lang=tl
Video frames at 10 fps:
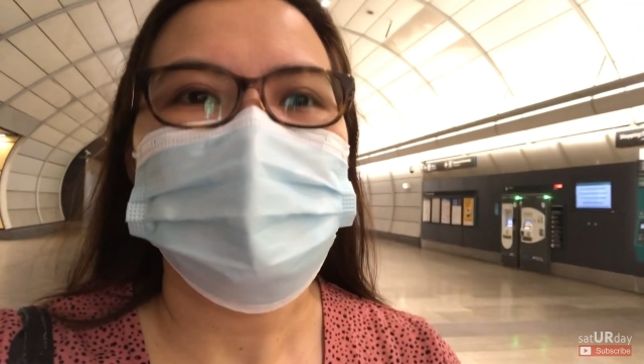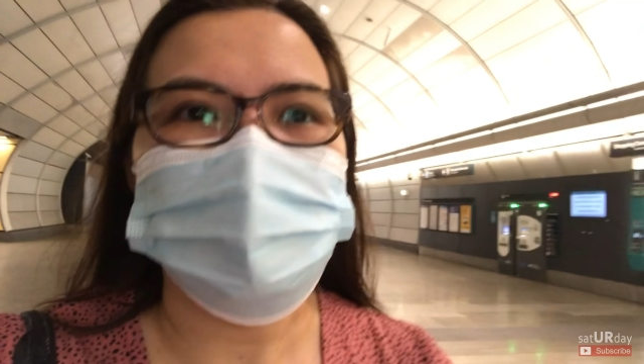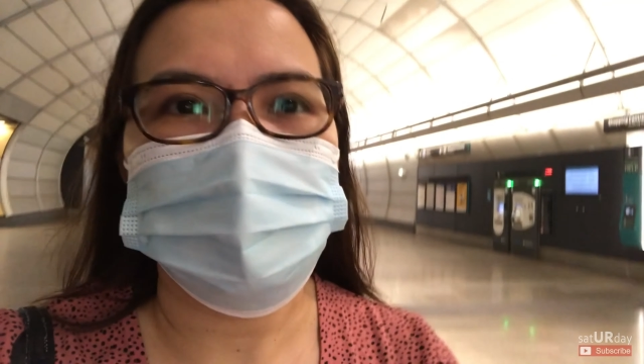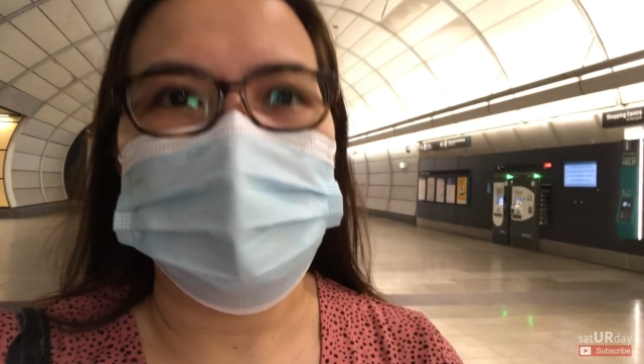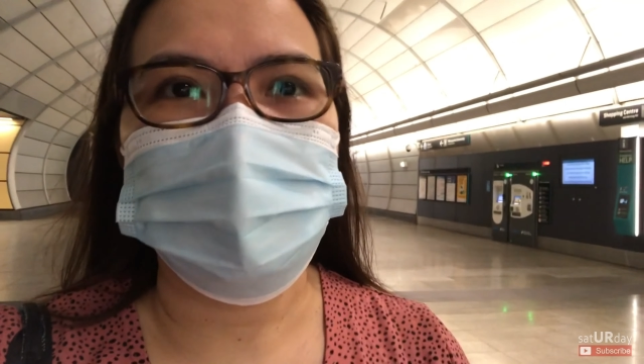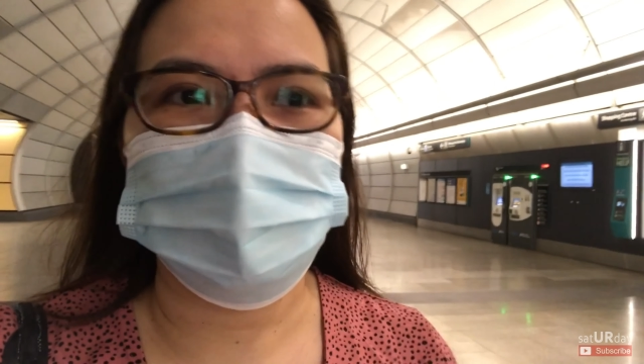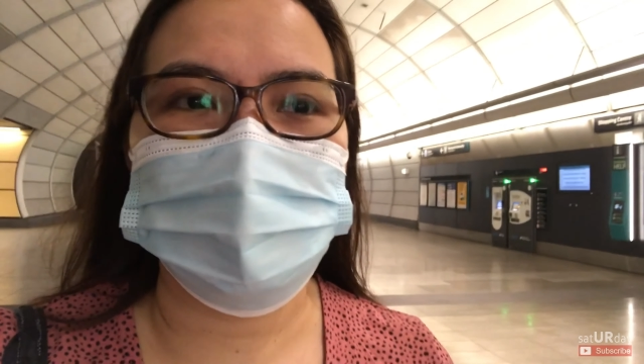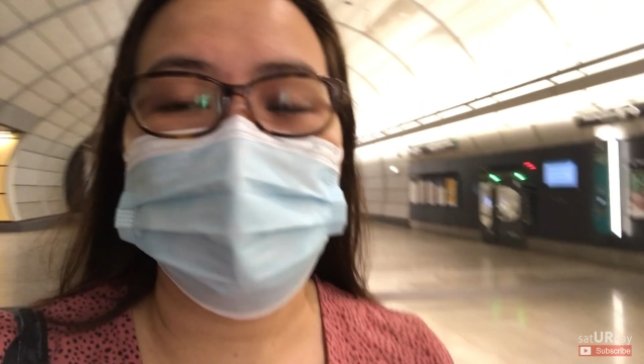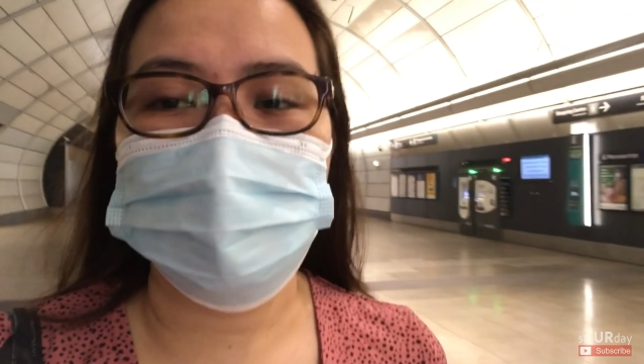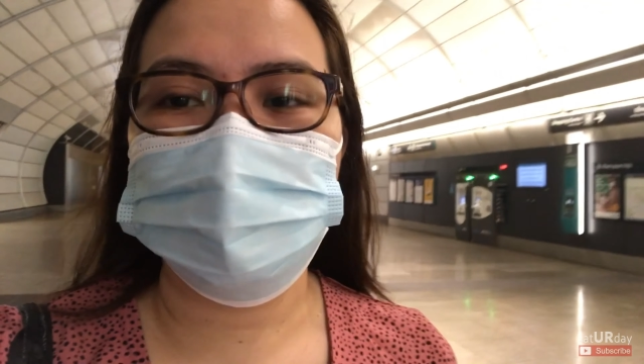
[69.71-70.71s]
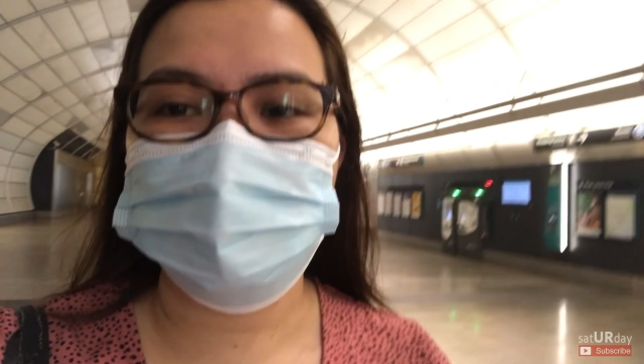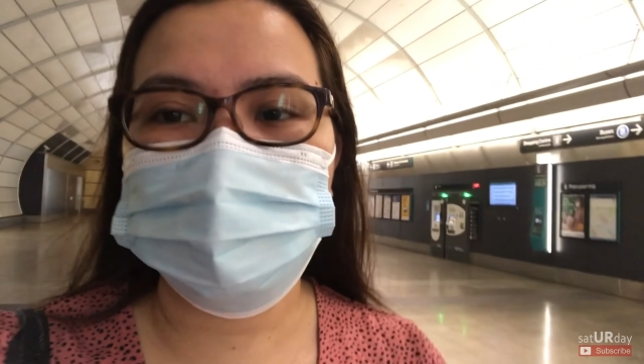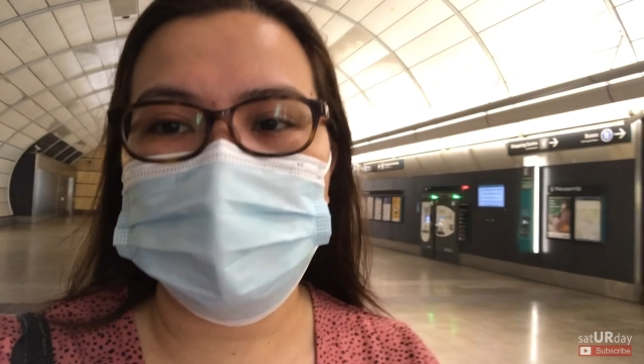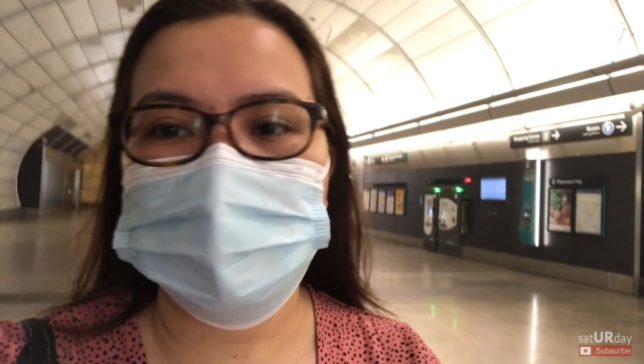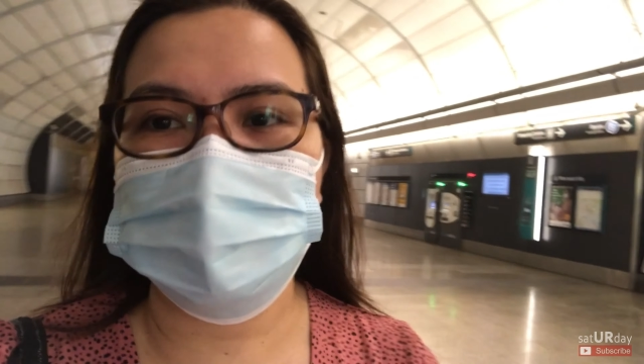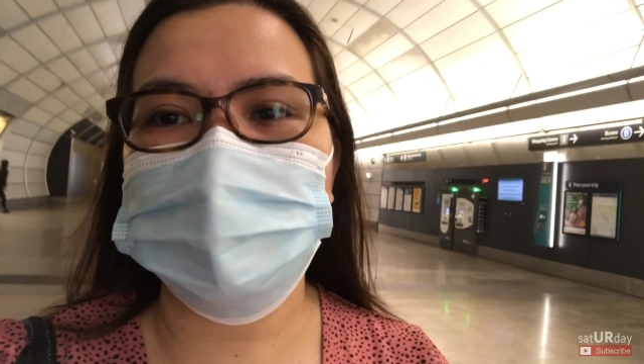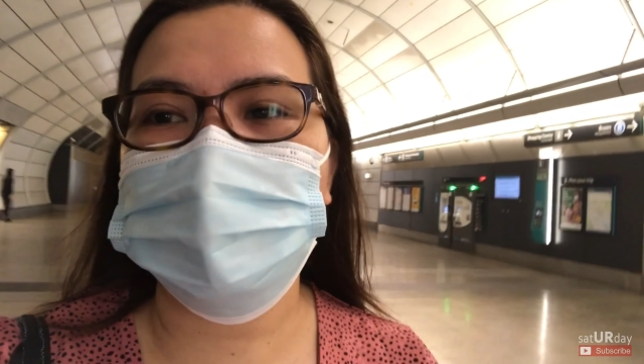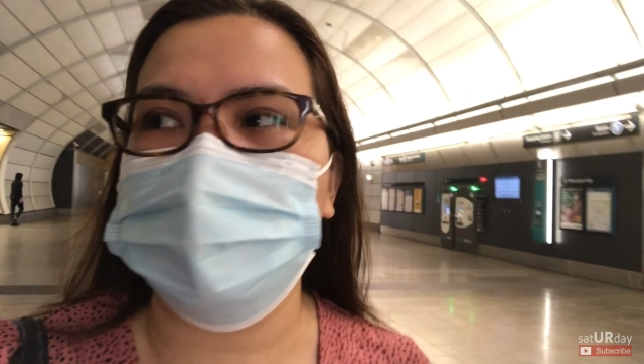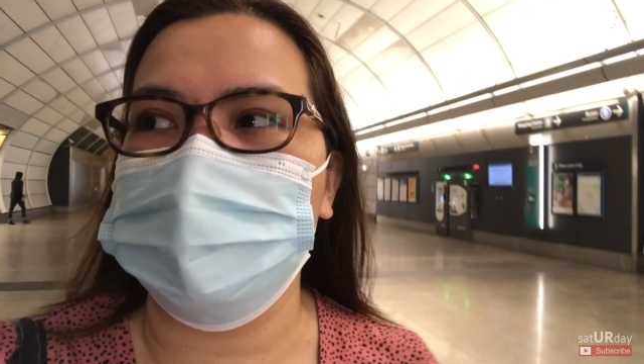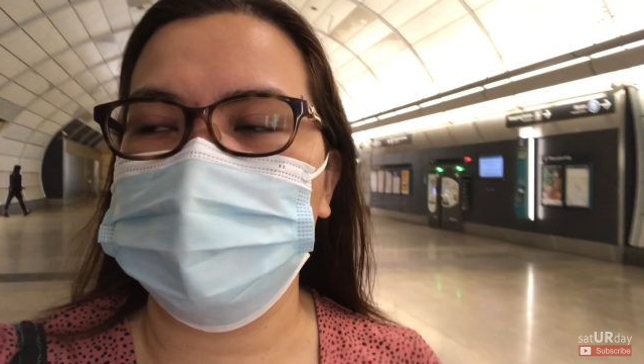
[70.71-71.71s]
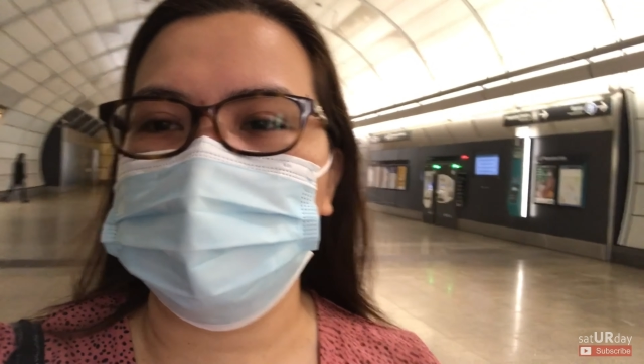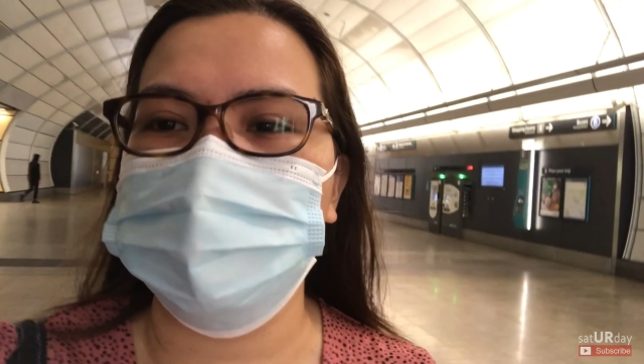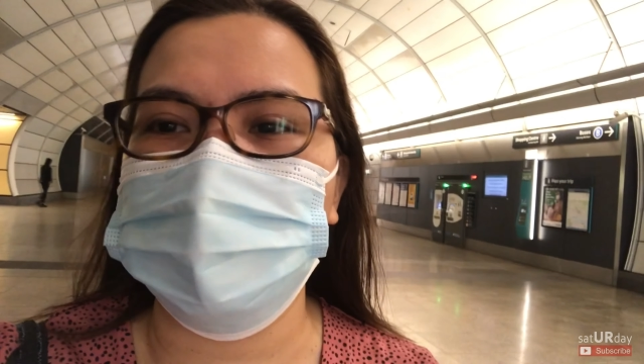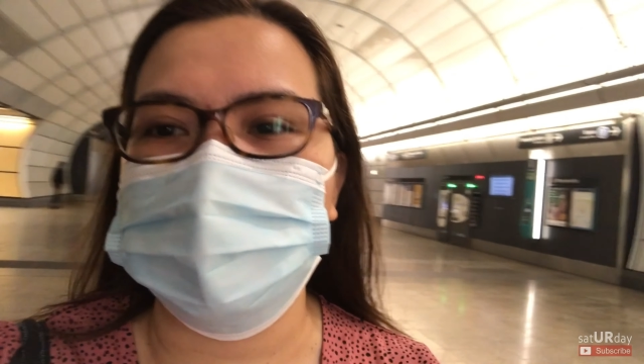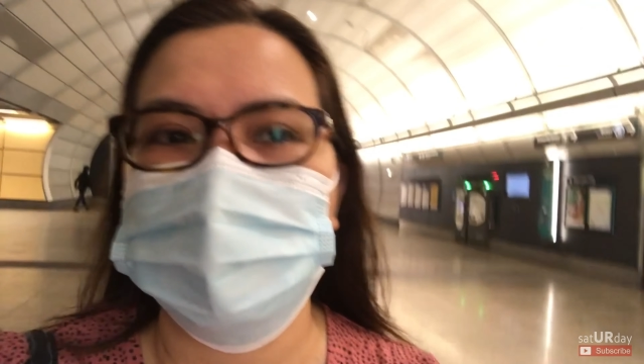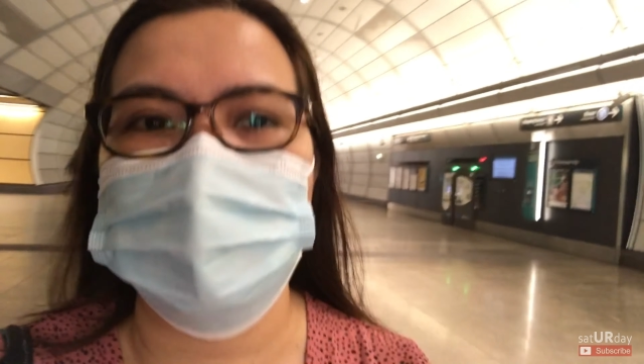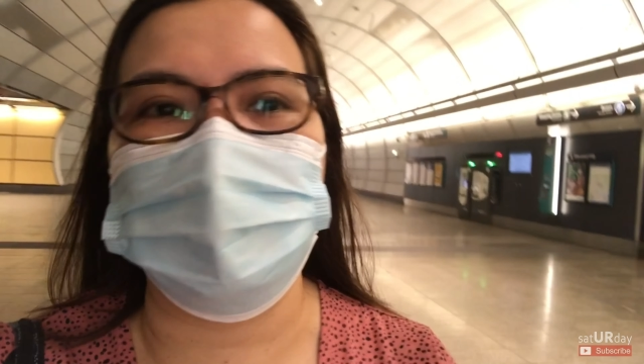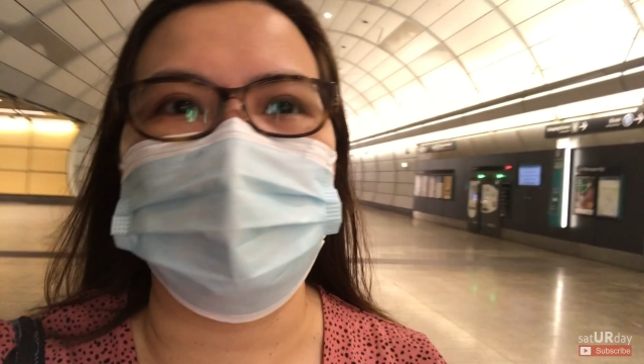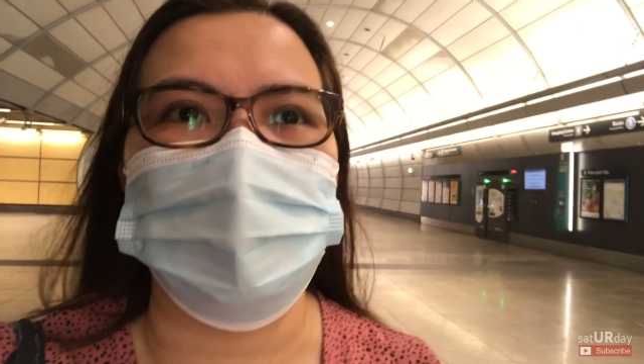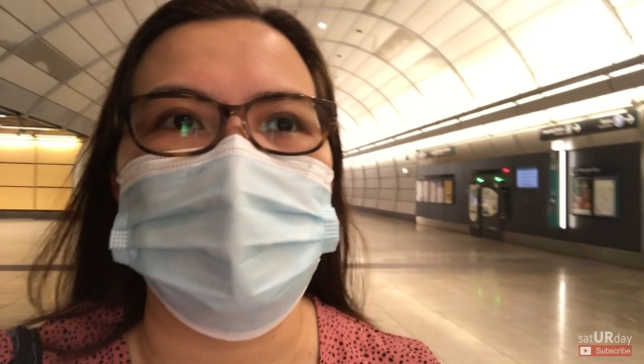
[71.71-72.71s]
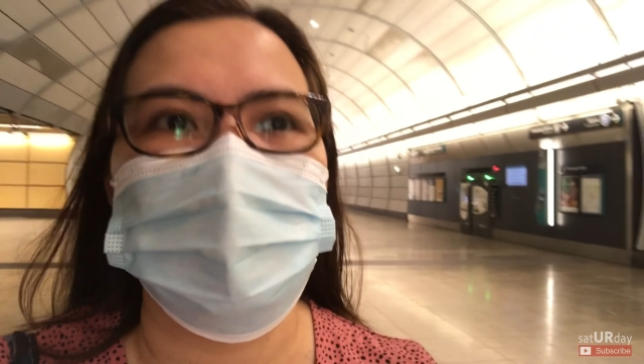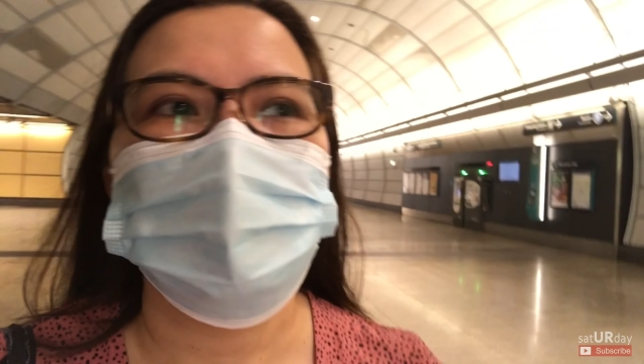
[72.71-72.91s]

nag-message sila, nag-email sila na